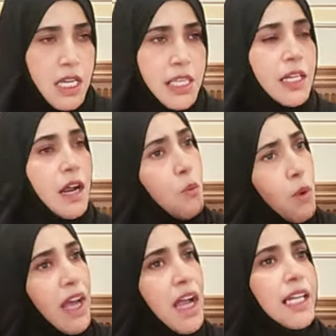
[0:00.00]
إذا
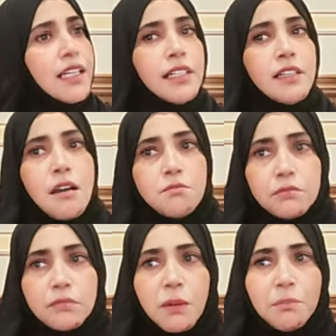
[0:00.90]
أول حاجة الإحرام
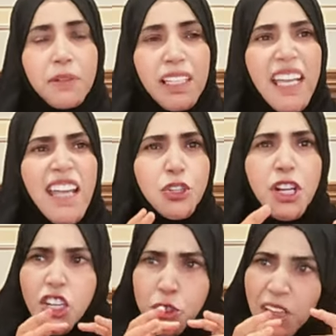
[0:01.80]
طب
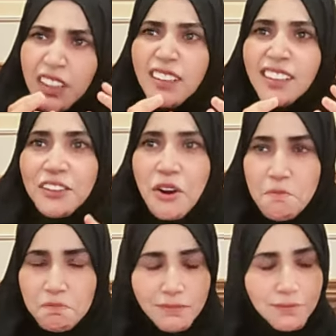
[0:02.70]
إيش إيش معنى الإحرام؟